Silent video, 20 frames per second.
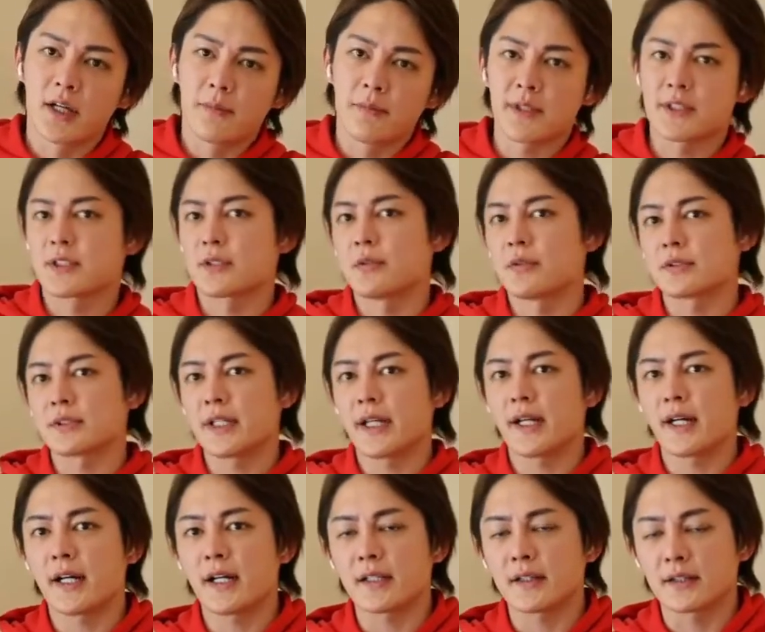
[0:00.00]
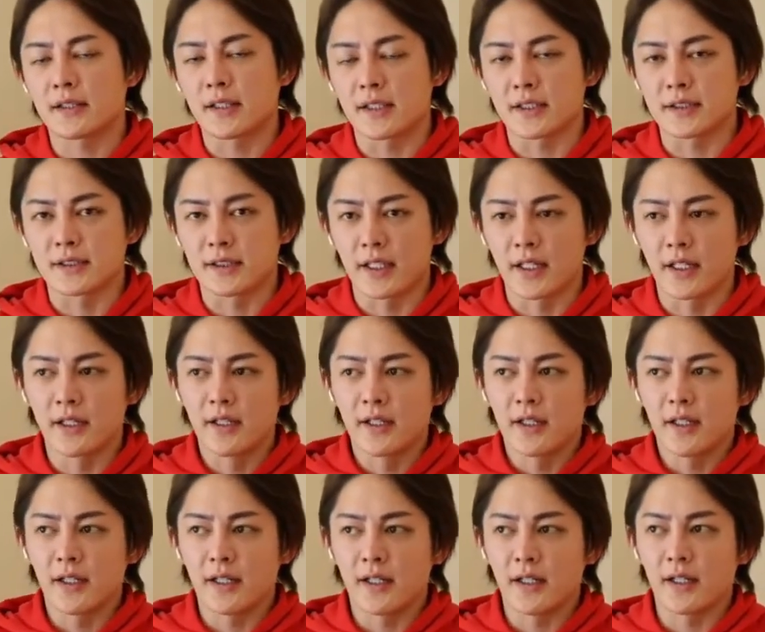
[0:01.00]
まあ、遅効性があってですね、
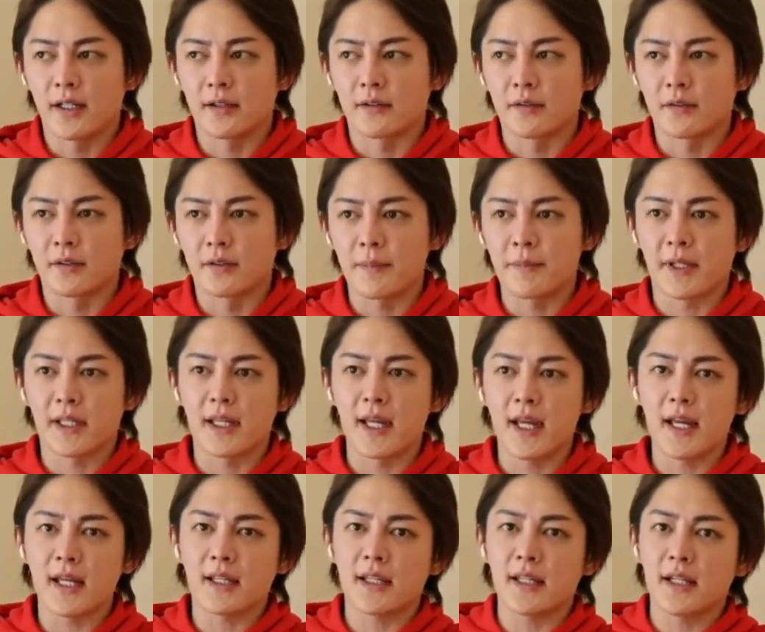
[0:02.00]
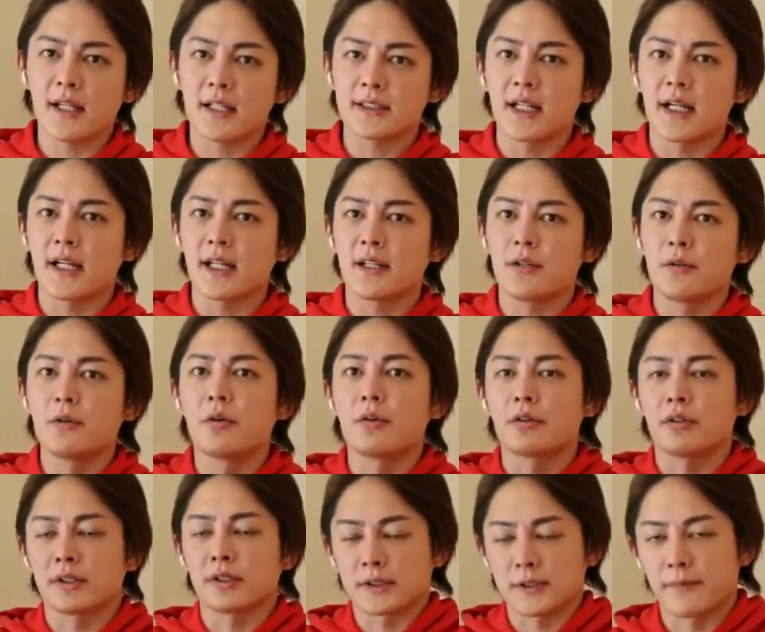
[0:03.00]
えっ、ー、と、やっぱ景気が先に動
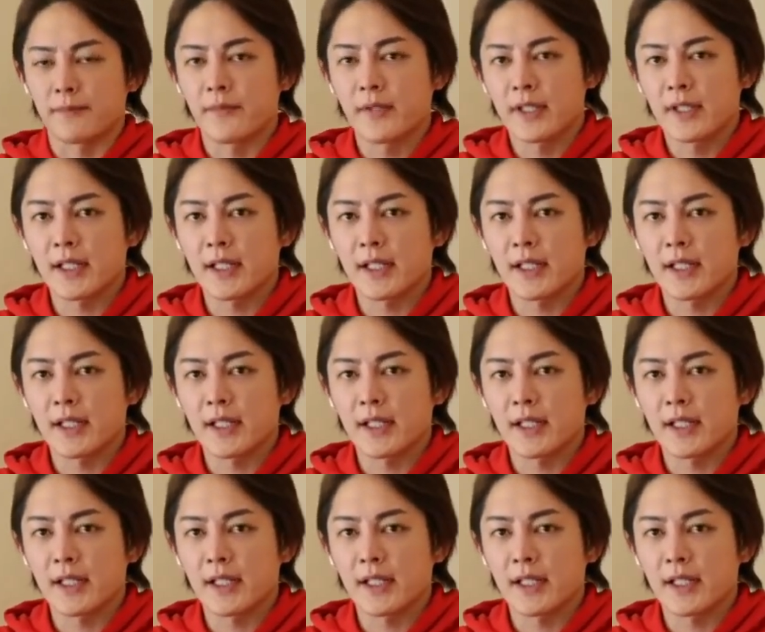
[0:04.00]
くんですよ。